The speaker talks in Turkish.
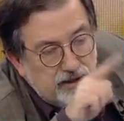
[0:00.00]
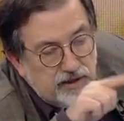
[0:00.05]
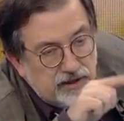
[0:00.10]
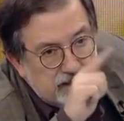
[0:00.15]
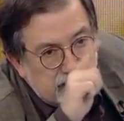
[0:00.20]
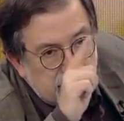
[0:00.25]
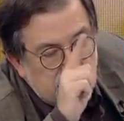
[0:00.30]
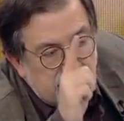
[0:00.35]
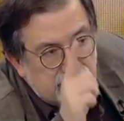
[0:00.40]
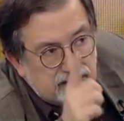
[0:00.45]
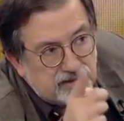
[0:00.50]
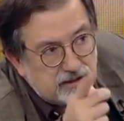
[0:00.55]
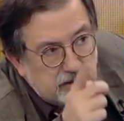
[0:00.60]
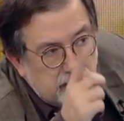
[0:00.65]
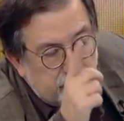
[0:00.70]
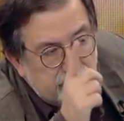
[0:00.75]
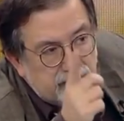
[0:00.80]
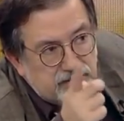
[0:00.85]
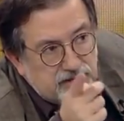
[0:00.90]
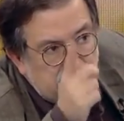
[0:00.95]
İran ders
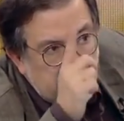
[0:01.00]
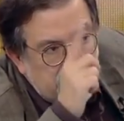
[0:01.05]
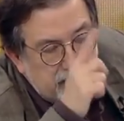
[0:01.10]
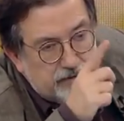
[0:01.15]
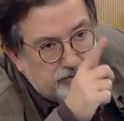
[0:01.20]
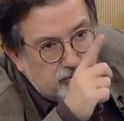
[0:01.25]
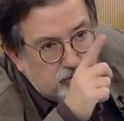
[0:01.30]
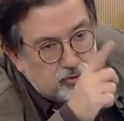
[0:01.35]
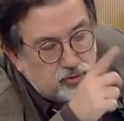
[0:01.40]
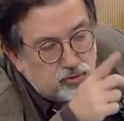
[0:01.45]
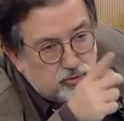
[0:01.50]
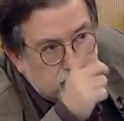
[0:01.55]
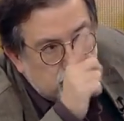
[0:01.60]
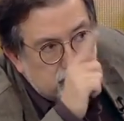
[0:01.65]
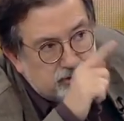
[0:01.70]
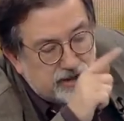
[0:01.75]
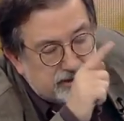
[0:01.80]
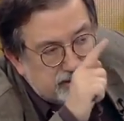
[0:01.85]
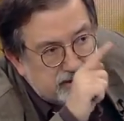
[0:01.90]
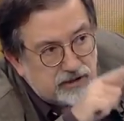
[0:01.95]
kitaplarında Yavuz,
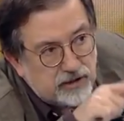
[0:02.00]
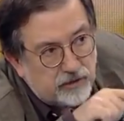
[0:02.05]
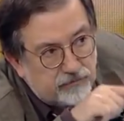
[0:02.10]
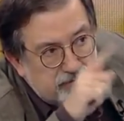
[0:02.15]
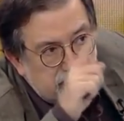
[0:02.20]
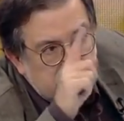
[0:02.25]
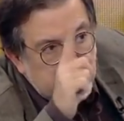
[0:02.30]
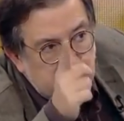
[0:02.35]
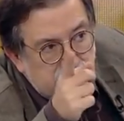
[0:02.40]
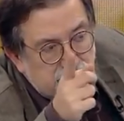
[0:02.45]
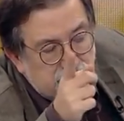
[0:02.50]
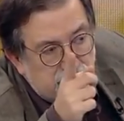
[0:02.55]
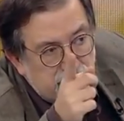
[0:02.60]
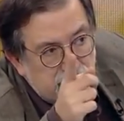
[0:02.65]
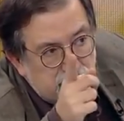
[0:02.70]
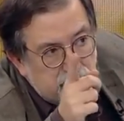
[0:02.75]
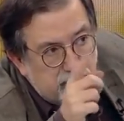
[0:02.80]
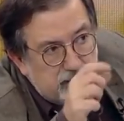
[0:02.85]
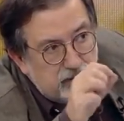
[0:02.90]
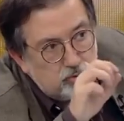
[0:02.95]
Türk ders kitaplarında Şah
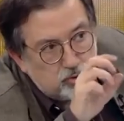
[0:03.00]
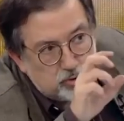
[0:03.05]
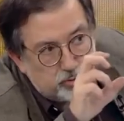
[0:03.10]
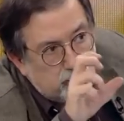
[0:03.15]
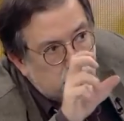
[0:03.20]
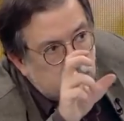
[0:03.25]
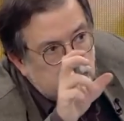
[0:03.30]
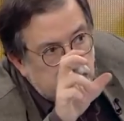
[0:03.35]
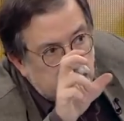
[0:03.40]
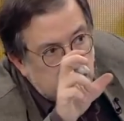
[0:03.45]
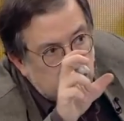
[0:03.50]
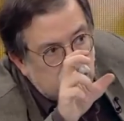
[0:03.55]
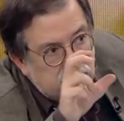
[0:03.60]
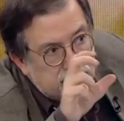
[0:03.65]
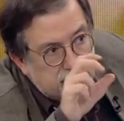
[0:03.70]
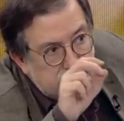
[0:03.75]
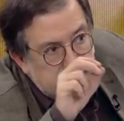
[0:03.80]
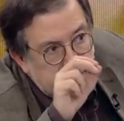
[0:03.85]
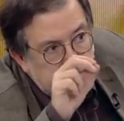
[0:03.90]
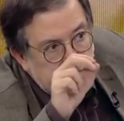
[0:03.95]
İsmail düşman olarak
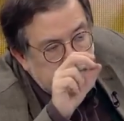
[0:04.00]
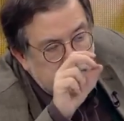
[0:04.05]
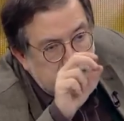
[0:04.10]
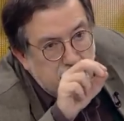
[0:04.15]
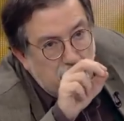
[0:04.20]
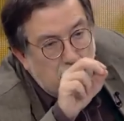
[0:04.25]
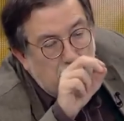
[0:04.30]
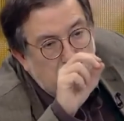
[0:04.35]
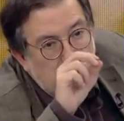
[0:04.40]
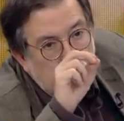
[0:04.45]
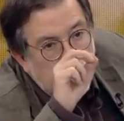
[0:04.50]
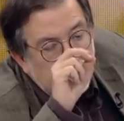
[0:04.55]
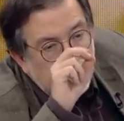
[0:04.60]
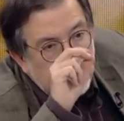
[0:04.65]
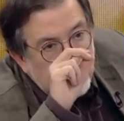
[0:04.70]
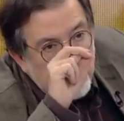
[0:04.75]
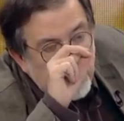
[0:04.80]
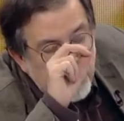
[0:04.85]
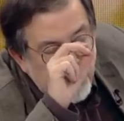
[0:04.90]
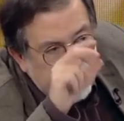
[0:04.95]
gösterilirdi.
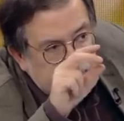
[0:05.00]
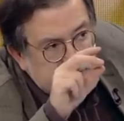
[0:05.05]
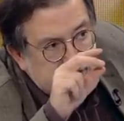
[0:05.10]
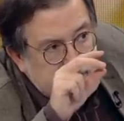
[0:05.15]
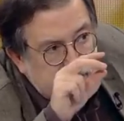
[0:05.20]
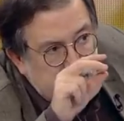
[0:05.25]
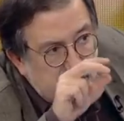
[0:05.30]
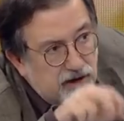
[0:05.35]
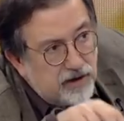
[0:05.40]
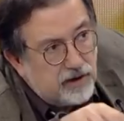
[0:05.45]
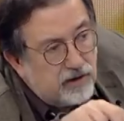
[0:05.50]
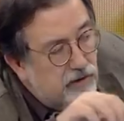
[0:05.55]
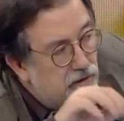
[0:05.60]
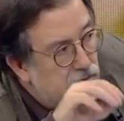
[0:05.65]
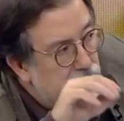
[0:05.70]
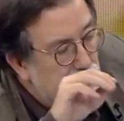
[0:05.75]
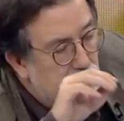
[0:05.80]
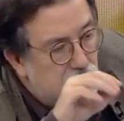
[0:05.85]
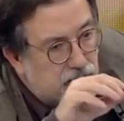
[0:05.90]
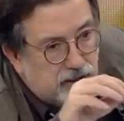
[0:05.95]
İkisi de
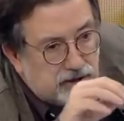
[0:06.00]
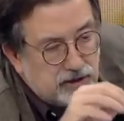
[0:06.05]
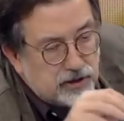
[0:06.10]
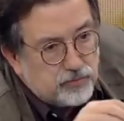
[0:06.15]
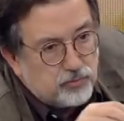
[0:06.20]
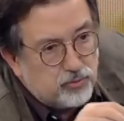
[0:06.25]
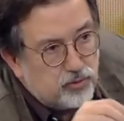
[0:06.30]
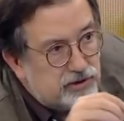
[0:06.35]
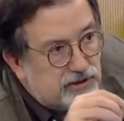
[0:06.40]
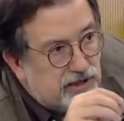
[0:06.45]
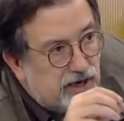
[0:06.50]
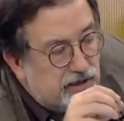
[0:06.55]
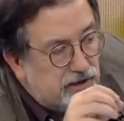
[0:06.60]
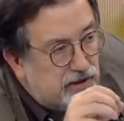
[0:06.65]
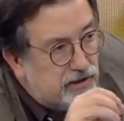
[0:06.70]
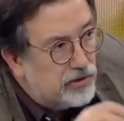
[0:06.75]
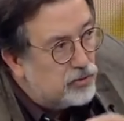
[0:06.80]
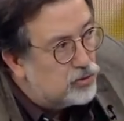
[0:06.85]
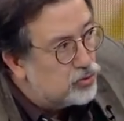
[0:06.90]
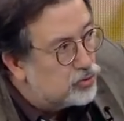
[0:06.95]
ya kardeşim bunu
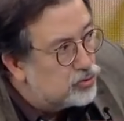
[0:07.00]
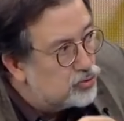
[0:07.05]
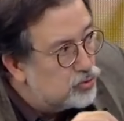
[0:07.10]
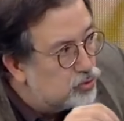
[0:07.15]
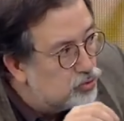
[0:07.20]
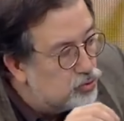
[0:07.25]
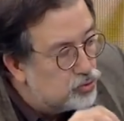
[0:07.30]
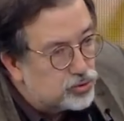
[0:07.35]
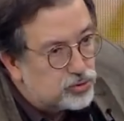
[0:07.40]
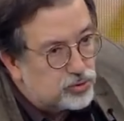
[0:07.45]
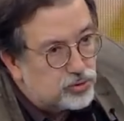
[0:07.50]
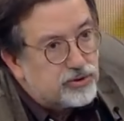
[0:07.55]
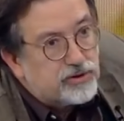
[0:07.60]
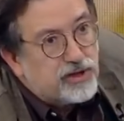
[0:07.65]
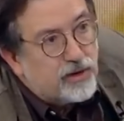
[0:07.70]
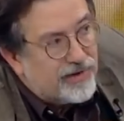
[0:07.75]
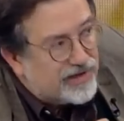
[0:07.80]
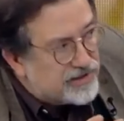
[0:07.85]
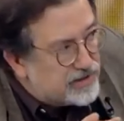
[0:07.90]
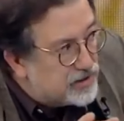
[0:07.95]
aynı dili konuşuyor, Türktür
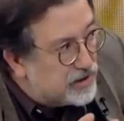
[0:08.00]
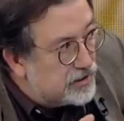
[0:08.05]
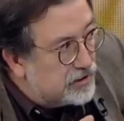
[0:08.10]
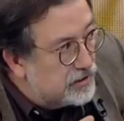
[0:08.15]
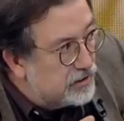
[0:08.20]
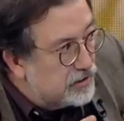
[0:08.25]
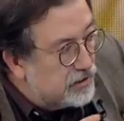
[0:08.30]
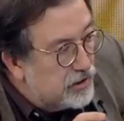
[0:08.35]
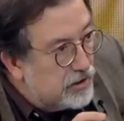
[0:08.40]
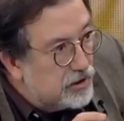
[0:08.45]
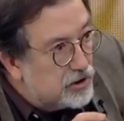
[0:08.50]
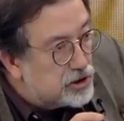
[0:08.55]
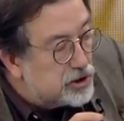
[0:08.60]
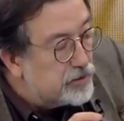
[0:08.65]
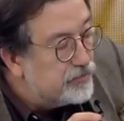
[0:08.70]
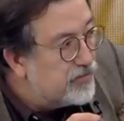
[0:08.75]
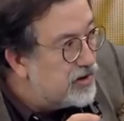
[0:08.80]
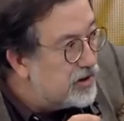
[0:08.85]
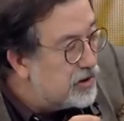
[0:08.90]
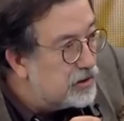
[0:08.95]
demezdi.
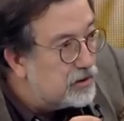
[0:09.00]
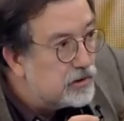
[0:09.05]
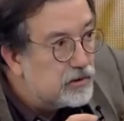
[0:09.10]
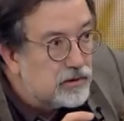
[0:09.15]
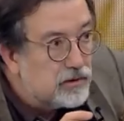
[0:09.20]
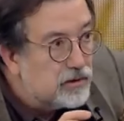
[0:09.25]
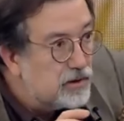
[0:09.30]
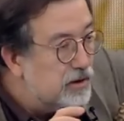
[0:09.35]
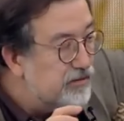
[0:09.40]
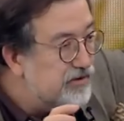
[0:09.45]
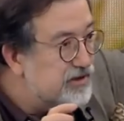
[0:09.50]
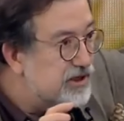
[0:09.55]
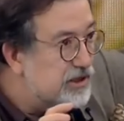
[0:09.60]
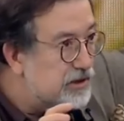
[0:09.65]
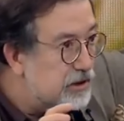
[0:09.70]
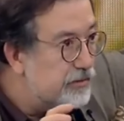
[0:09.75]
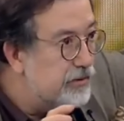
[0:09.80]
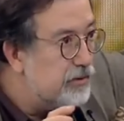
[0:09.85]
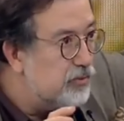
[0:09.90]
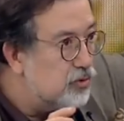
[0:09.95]
Şimdi ne
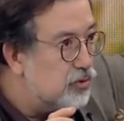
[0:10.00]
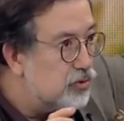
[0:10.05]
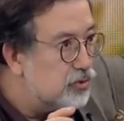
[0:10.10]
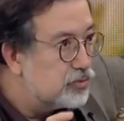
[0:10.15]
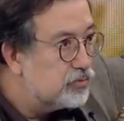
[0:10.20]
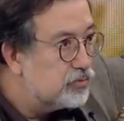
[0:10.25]
vaziyette bilmiyorum.